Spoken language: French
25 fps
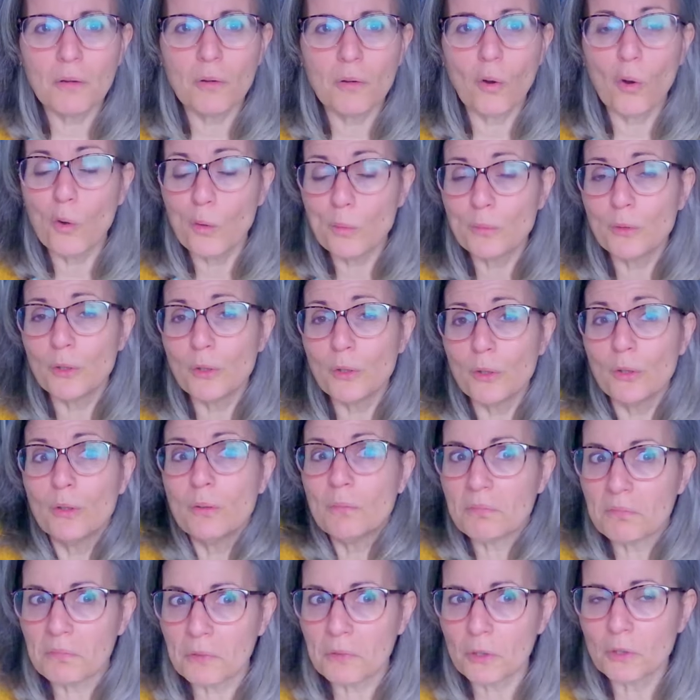au mieux,
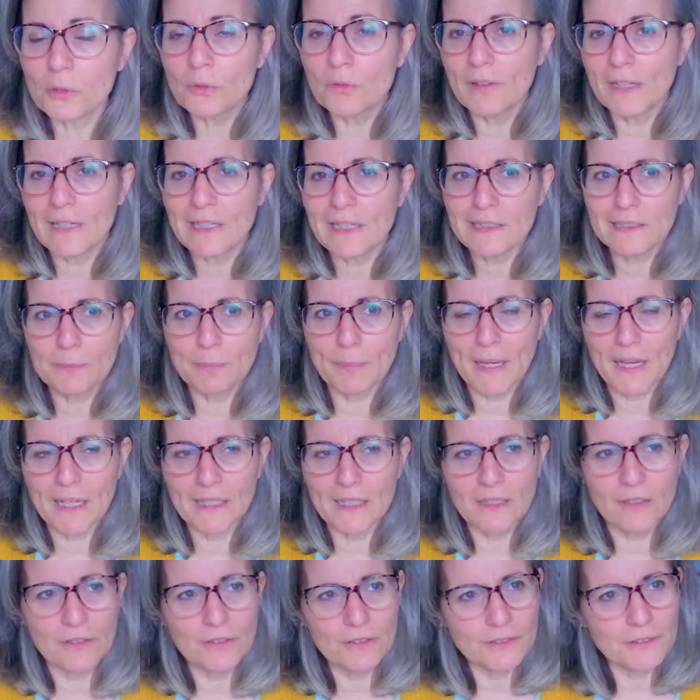une nouvelle
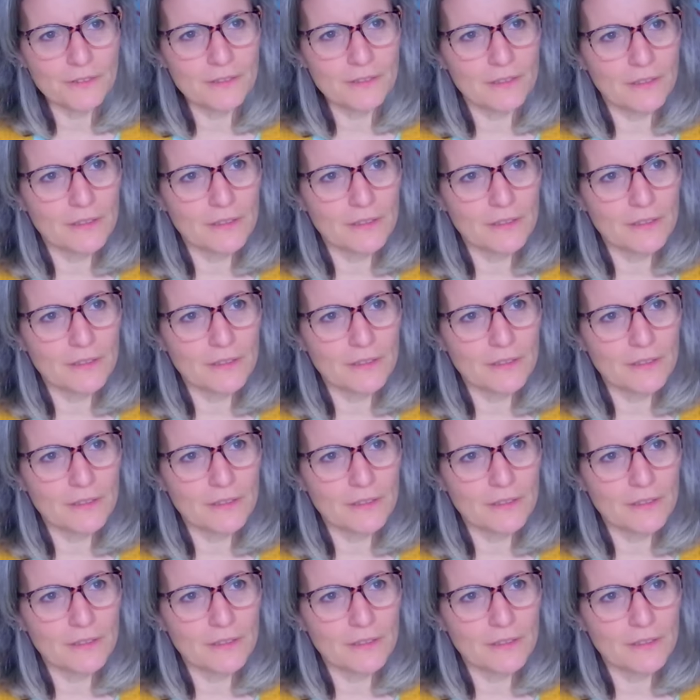expérience.